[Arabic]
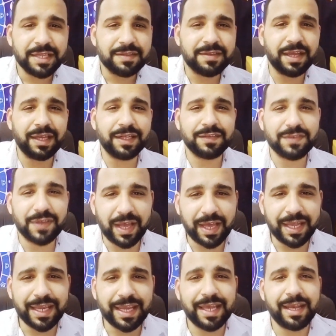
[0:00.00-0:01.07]
تالت
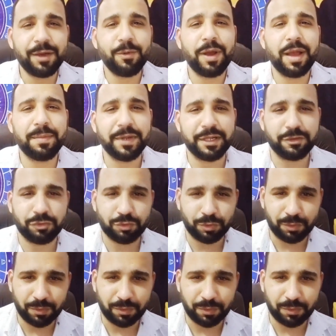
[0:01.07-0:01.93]
حاجة لو قابلته